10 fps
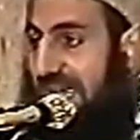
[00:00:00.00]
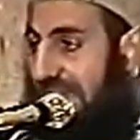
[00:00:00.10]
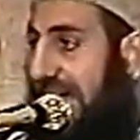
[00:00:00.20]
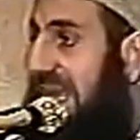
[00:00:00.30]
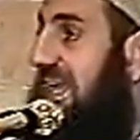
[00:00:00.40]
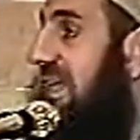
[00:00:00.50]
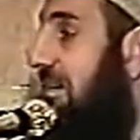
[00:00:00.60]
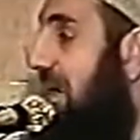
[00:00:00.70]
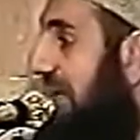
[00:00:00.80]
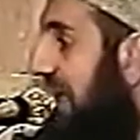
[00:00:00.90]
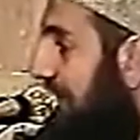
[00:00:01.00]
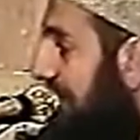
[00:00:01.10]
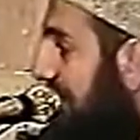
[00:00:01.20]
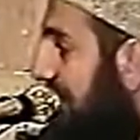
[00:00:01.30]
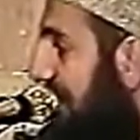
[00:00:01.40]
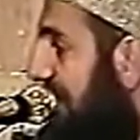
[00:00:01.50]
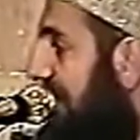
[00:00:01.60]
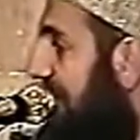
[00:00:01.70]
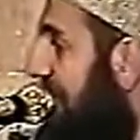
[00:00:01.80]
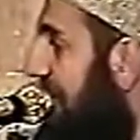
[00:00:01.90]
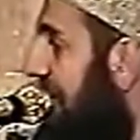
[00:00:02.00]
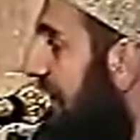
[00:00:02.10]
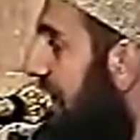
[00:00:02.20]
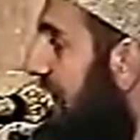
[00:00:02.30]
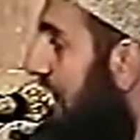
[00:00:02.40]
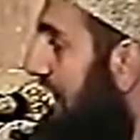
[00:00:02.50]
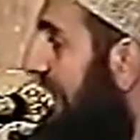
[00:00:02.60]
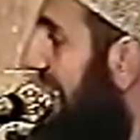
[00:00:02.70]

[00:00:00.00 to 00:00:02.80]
خلال الخبر الأمريكي ومن